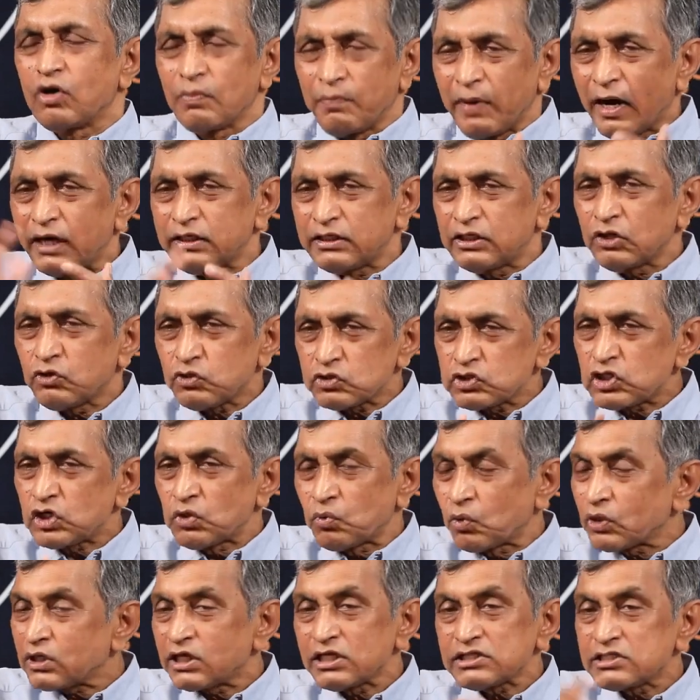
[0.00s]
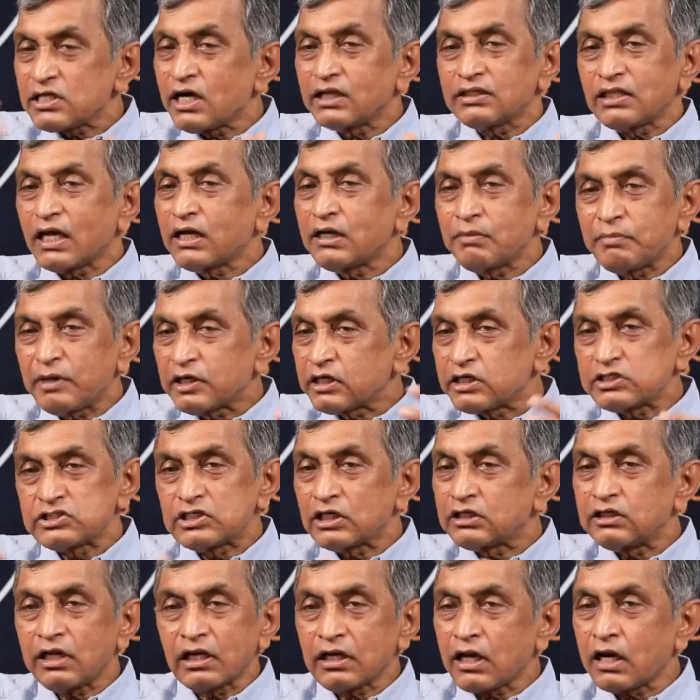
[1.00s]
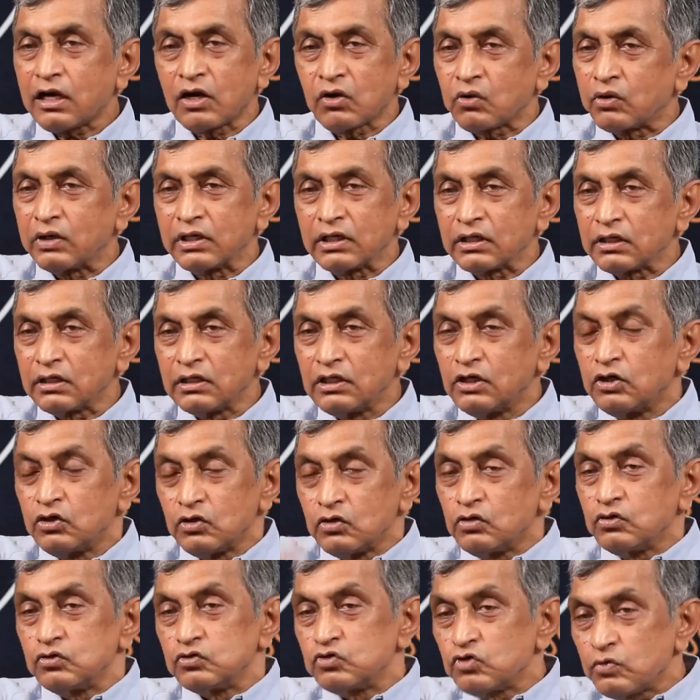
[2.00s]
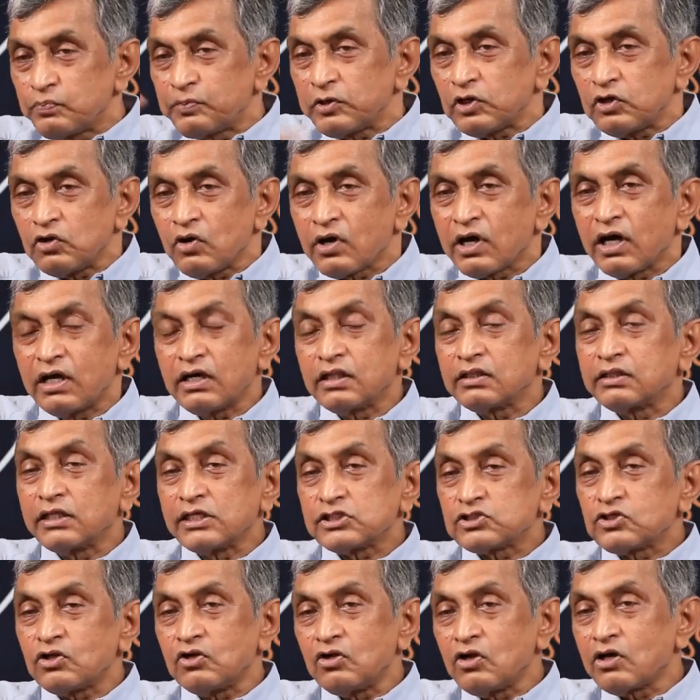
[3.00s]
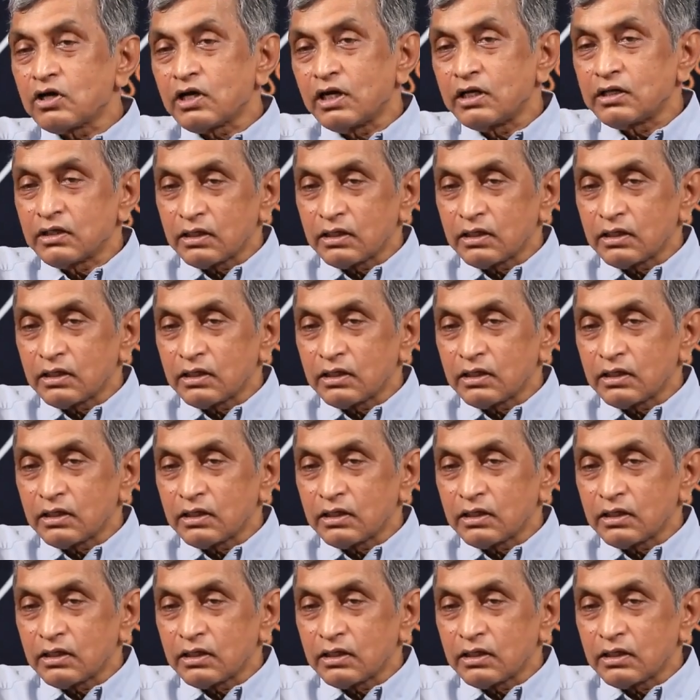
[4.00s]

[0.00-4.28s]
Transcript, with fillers: ఒక పార్టీకి వచ్చిన ఓట్ల శాతాన్ని బట్టి సీట్లు అన్నారనుకోండి యూపీలో కానీ దేశంలో